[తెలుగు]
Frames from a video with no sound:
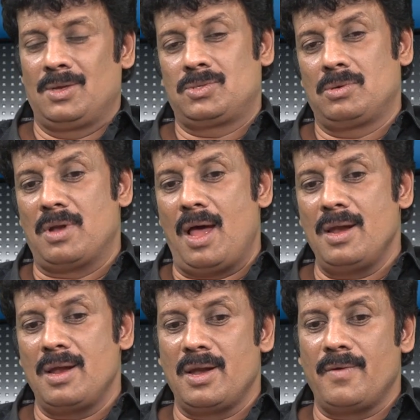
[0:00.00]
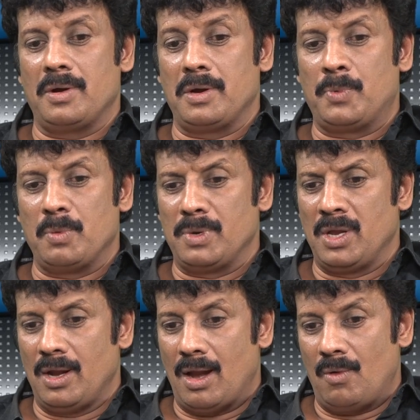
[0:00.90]
సో నాన్న అనేవాడు ఇప్పుడు
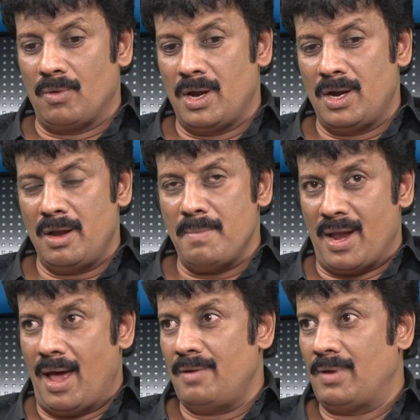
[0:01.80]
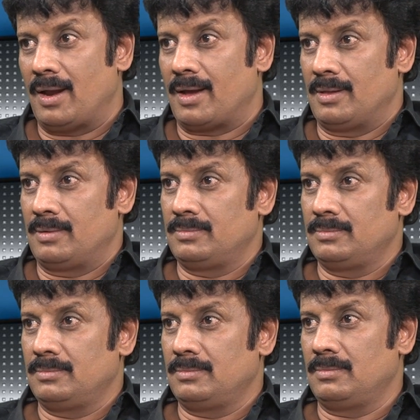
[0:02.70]
నేను ఇలా ఉన్నానంటే మా నాన్న వల్లే కదా
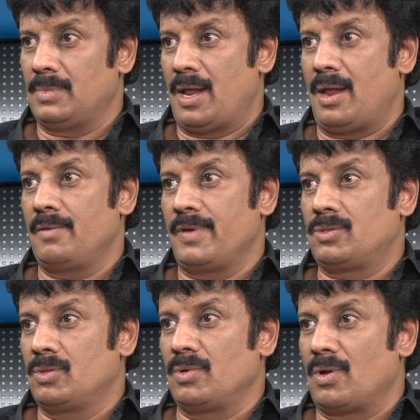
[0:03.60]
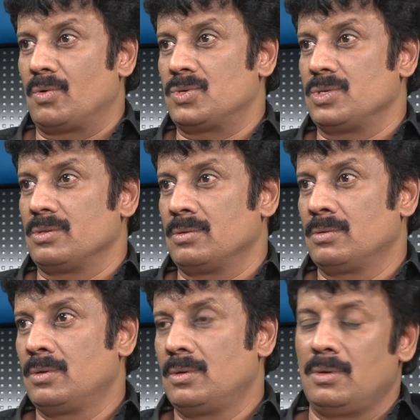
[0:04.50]
మా నాన్న వ్యక్తిత్వం నాకు వచ్చింది
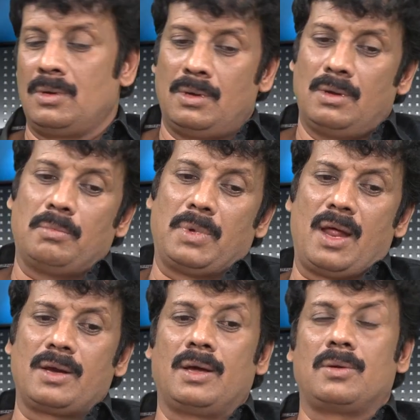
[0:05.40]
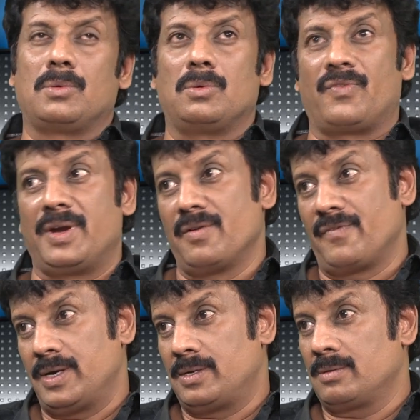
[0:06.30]
మా నాన్నగారు
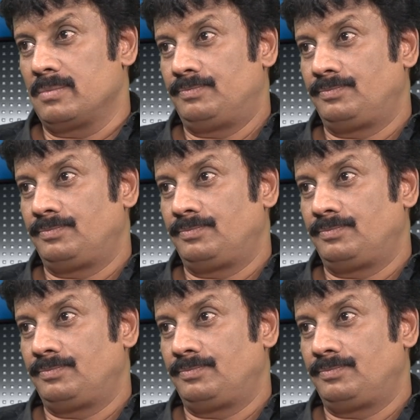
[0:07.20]
ఫ్రీడమ్ ఫైటర్